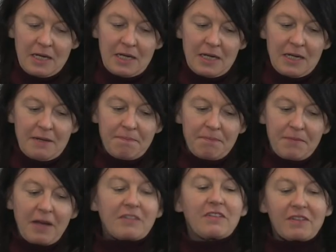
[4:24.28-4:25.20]
ähm,
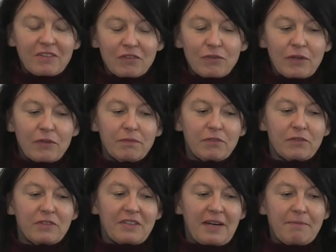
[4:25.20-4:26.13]
also Zukunfts-
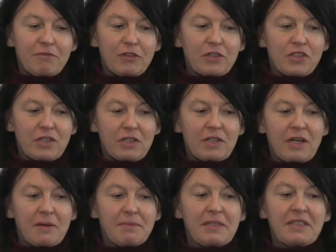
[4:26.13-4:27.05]
und Trendforschung
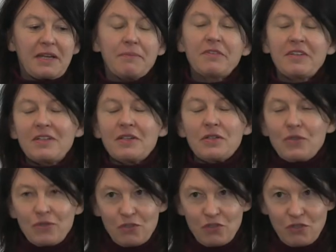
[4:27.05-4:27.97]
kann man in dem Sinn
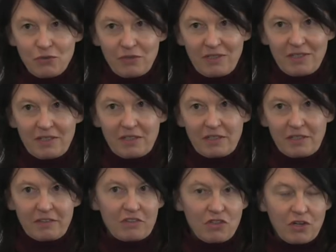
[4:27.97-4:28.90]
nicht studieren.
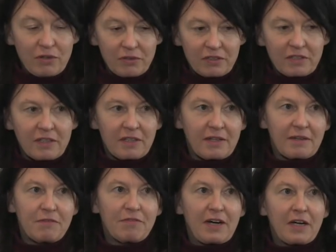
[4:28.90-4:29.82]
Es ist auch nicht äh,
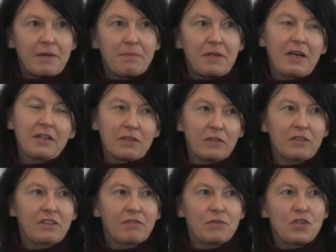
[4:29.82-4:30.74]
ein Fachbereich. Doch
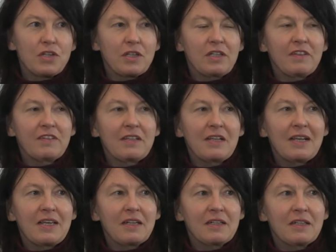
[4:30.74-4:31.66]
inzwischen gibt es einen
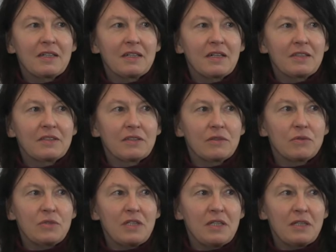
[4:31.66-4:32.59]
Lehrgang an der
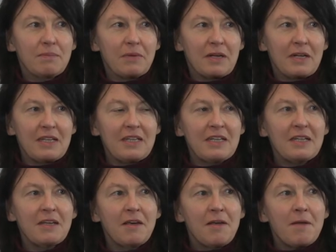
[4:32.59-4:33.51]
Uni Berlin.